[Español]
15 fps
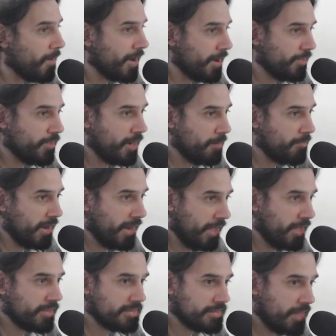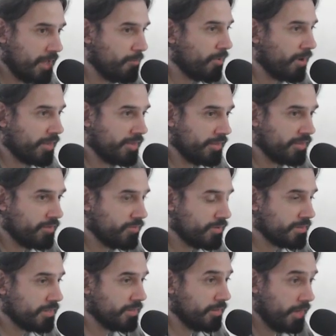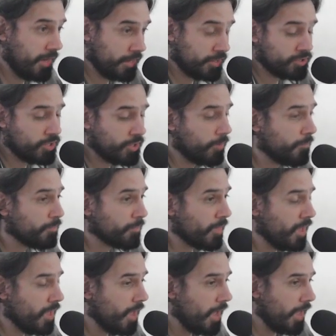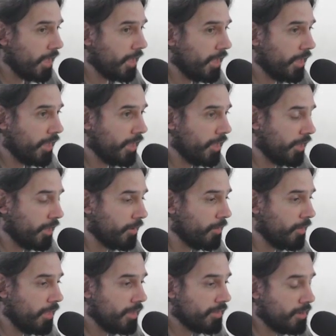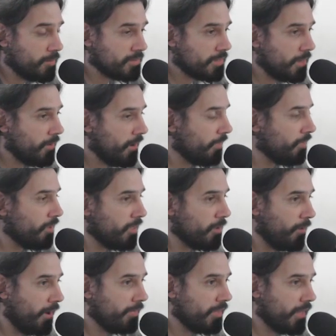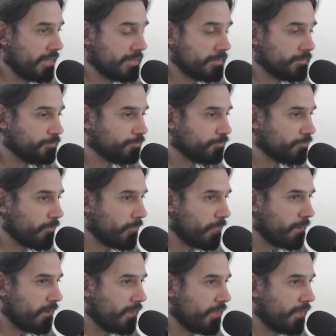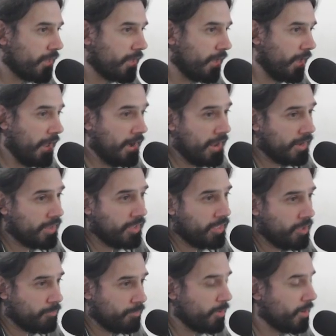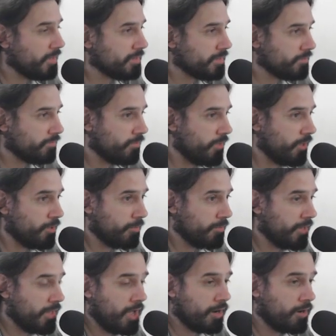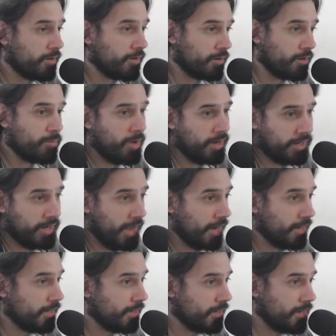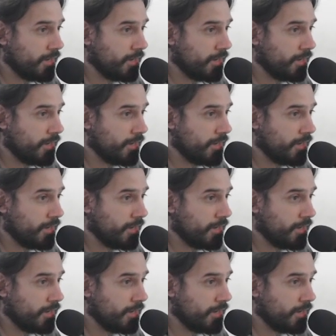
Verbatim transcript: bancando la parada en esa época tan difícil. De hecho, eh, estamos hablando de bandas que a las que después denominaron rock barrial,